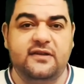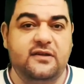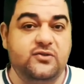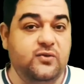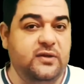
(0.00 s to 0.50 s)

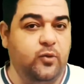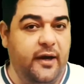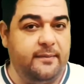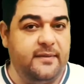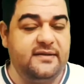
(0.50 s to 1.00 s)
الرسول
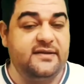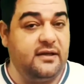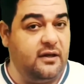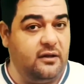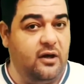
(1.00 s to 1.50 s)
محمد
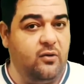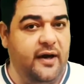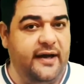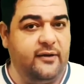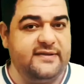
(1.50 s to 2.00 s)
صلى الله
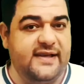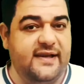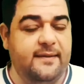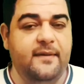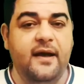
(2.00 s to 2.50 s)
عليه
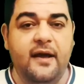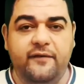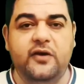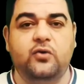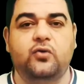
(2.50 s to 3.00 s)
وسلم
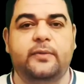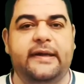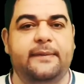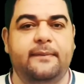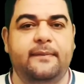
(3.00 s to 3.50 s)
في
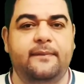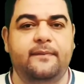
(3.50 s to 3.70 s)
كتبهم.